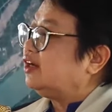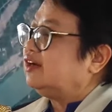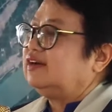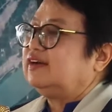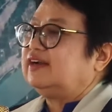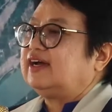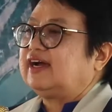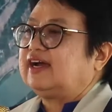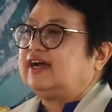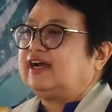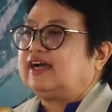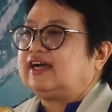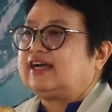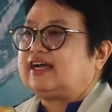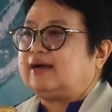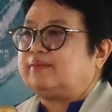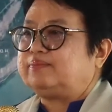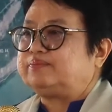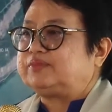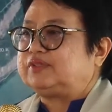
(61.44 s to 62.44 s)
ชธานีกว่า
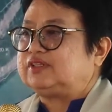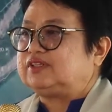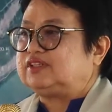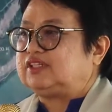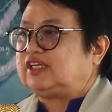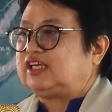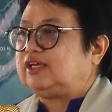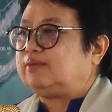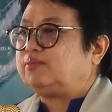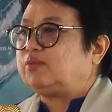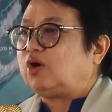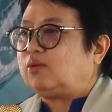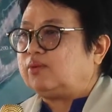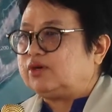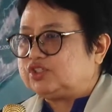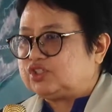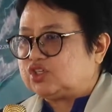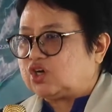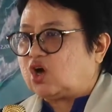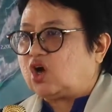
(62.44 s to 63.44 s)
15 ปี
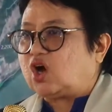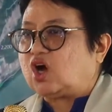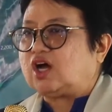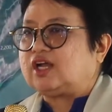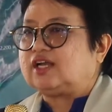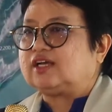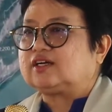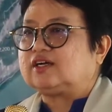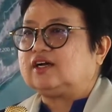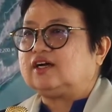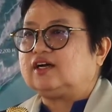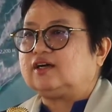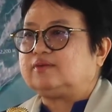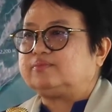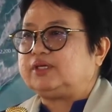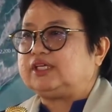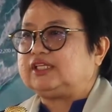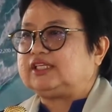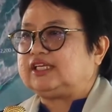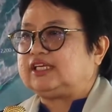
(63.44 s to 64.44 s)
ของศูนย์ประสาน
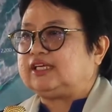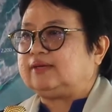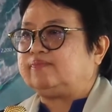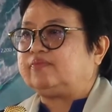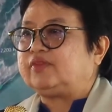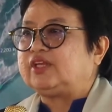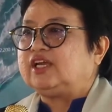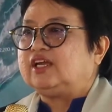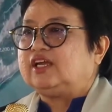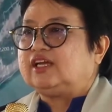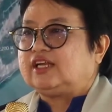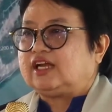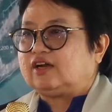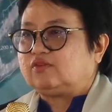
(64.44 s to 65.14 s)
งานวิจัยเพื่อ